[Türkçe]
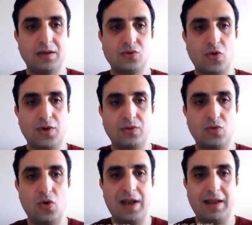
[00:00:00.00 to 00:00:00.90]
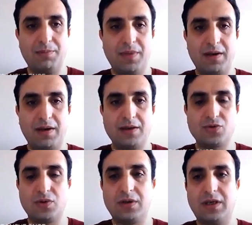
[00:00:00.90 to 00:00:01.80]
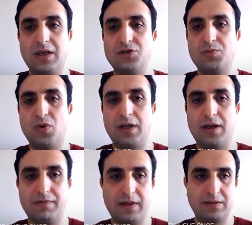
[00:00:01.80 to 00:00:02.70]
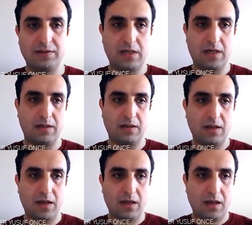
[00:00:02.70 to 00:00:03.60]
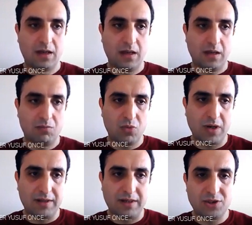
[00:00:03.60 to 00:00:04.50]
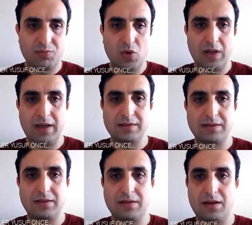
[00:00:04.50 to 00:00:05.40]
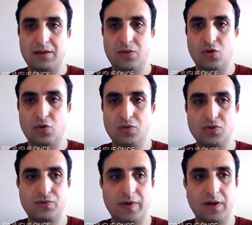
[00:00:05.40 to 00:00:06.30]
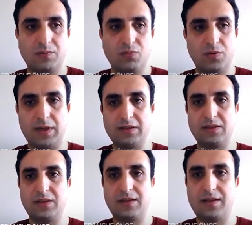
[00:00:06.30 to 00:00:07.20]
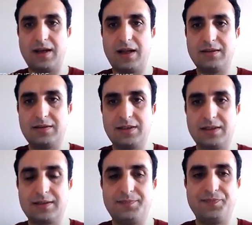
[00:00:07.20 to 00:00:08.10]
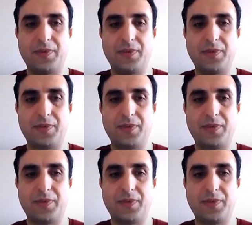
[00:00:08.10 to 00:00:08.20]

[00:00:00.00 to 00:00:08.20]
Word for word: E, sonra döllenme, en sonunda gelişme olayını vereceğiz. Yani bu kadarcık bir olay aslında konumuz. Fakat bunu birazcık detaylandıracağız.